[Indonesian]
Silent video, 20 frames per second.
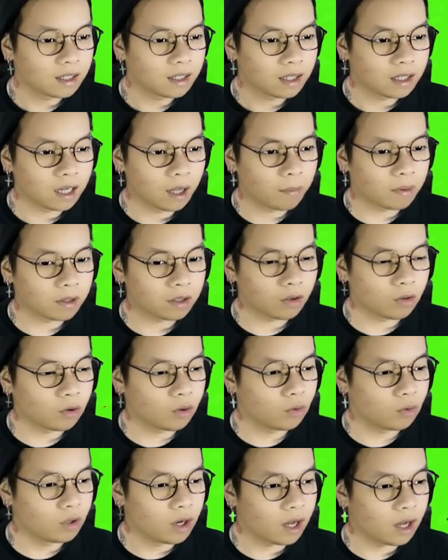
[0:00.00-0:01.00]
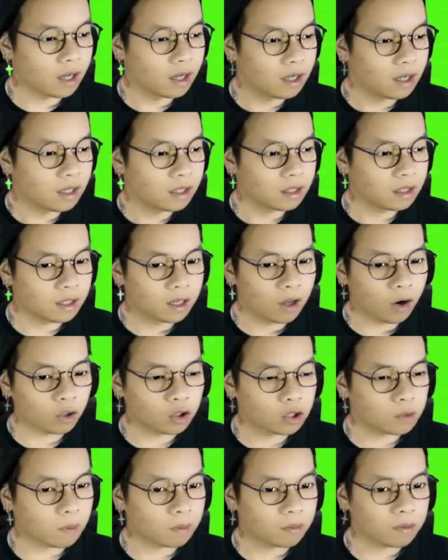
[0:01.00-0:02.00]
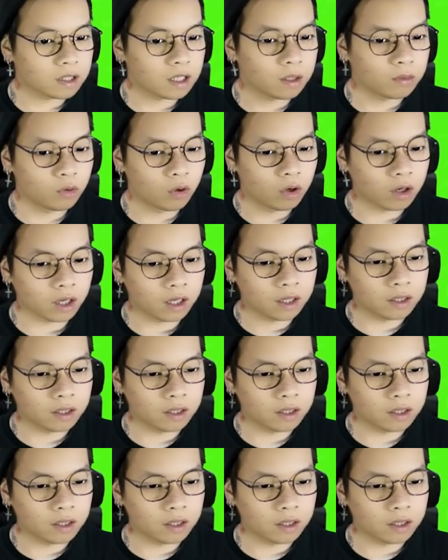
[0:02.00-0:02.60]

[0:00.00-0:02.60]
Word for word: Diamond itu udah 314 ribu. Oke. Okay.